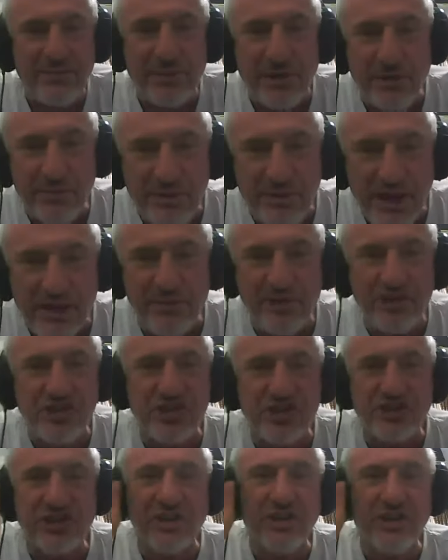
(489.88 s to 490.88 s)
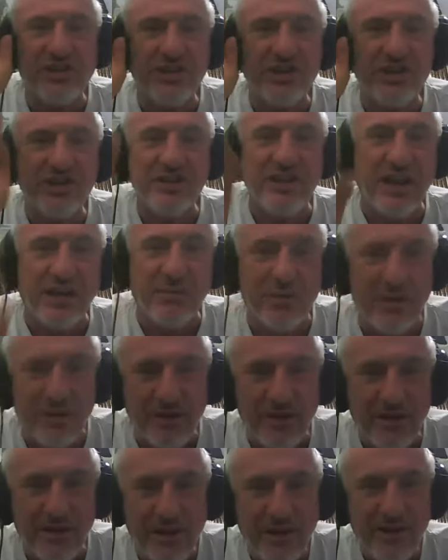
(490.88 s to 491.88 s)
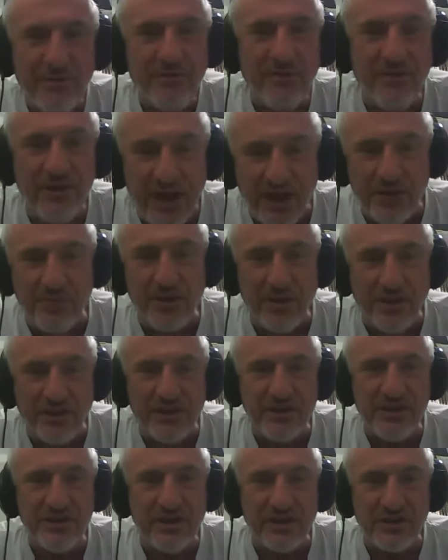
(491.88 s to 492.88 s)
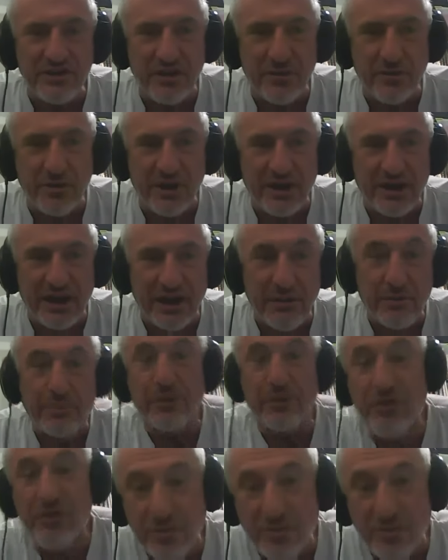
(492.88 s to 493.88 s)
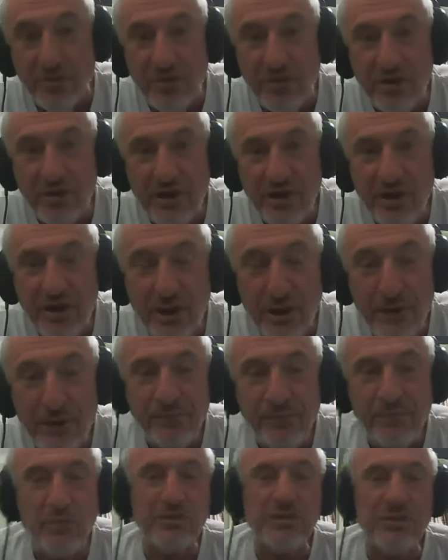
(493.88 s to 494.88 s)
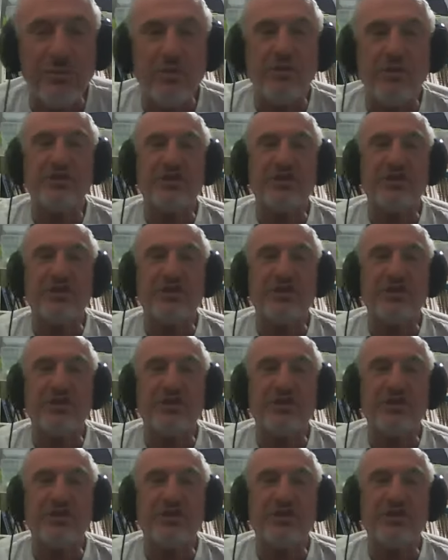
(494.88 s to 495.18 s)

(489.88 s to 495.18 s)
проблем за 4 тысячи не было. Не было, не должно было храма. Почему? Потому что Бог